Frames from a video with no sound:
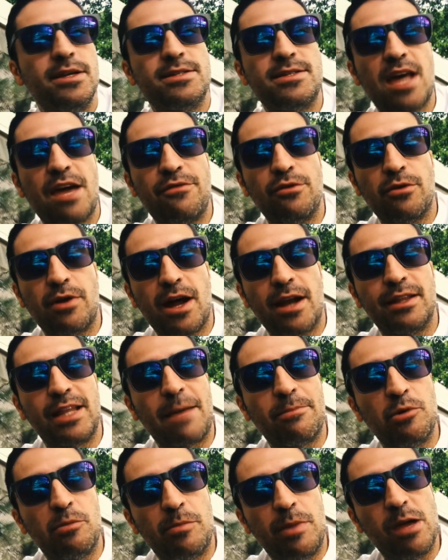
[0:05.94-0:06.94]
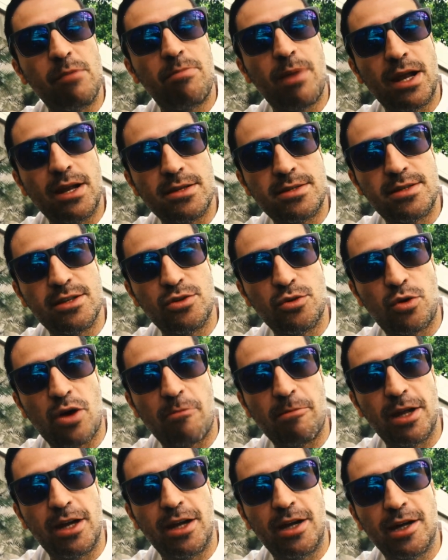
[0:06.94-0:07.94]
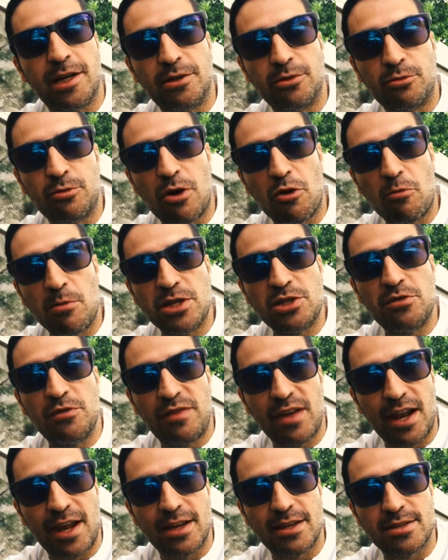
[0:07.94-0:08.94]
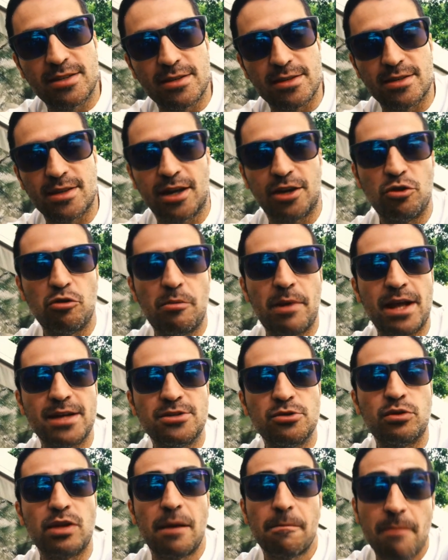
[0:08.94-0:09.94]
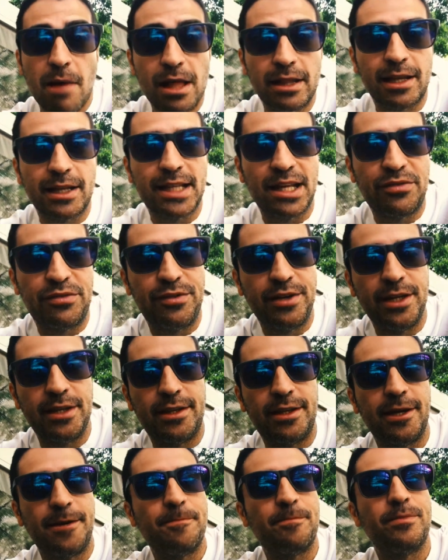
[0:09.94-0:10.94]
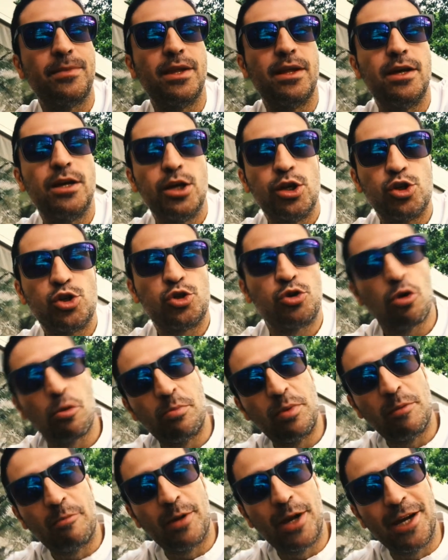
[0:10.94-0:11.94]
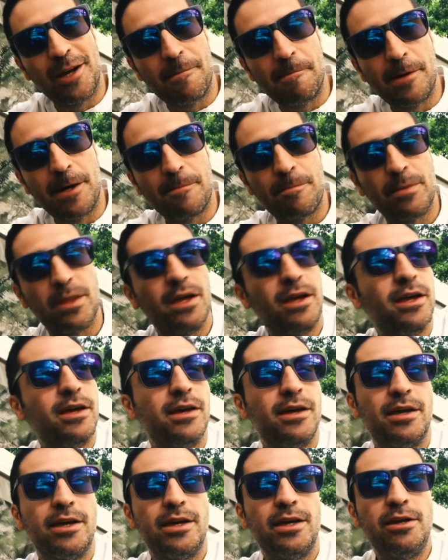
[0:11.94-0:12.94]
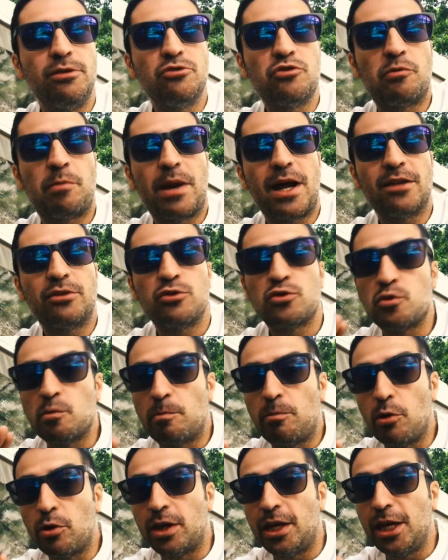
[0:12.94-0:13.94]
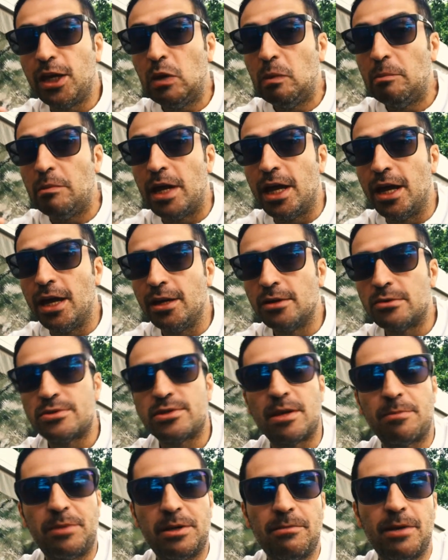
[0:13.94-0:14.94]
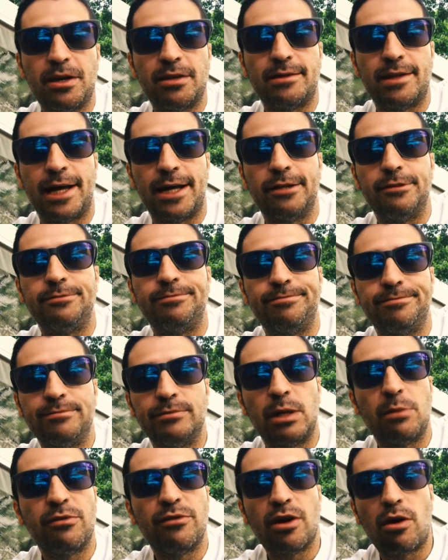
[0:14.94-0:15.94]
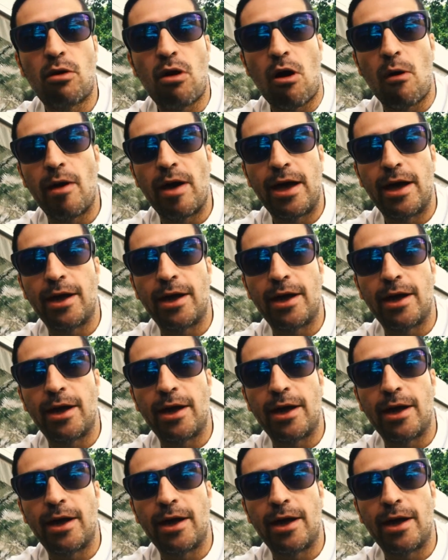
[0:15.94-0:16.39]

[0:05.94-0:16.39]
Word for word: Eles servem um cardápio bem parecido com o americano, com algumas diferenças. Aqui no Brasil tem batata frita, chopp brama e os pratos um pouquinho menos apimentados. Vamos ver qual